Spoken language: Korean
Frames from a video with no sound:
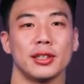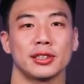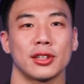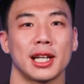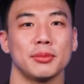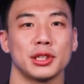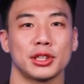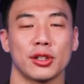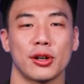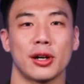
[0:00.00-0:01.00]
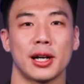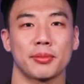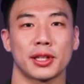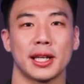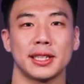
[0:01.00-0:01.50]
성남시청과
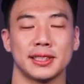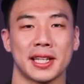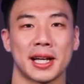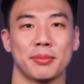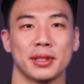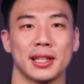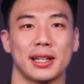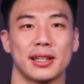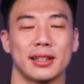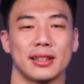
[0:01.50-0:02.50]
함께 진행합니다.